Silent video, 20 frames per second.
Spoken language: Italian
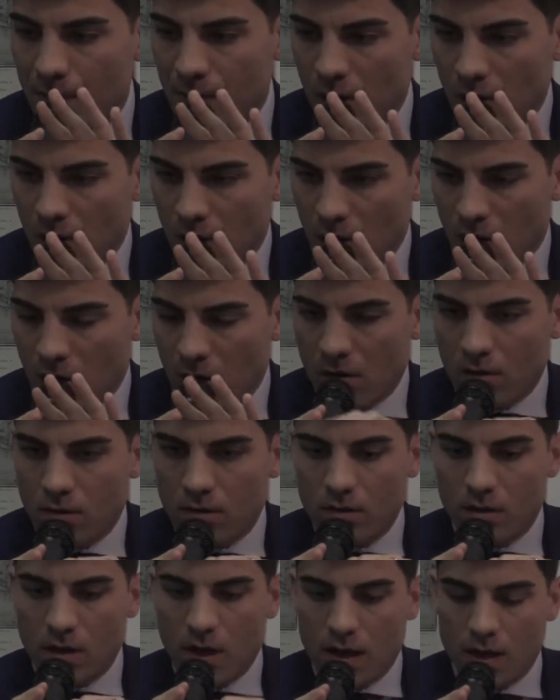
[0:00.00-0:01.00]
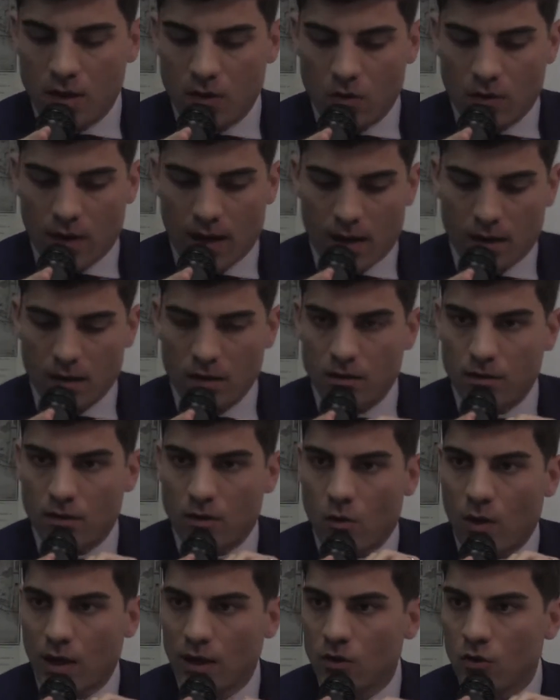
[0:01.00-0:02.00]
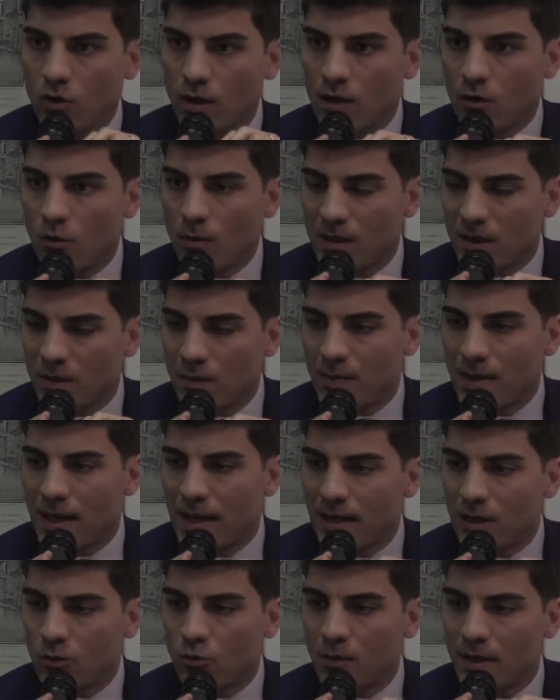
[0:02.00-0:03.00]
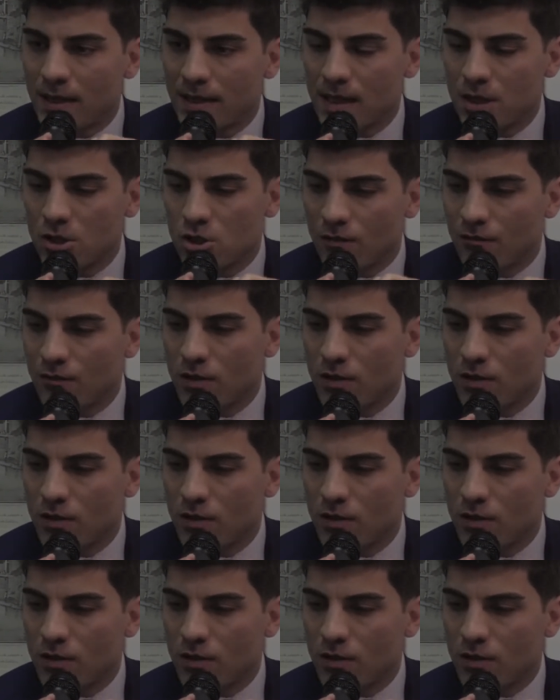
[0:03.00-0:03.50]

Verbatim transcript: però, allora, quando la Roma TPL nel 2010 ha